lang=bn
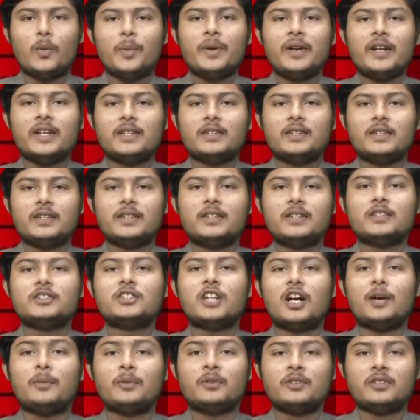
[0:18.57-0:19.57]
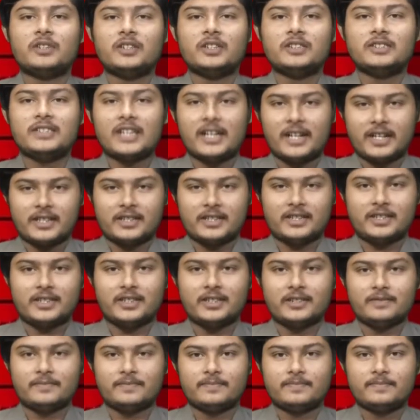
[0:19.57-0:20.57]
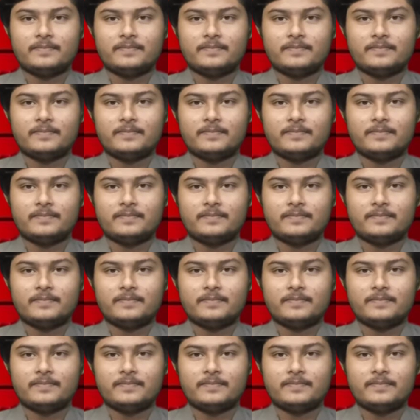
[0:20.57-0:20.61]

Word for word: অভিনেত্রী শ্রাবন্তী চ্যাটার্জি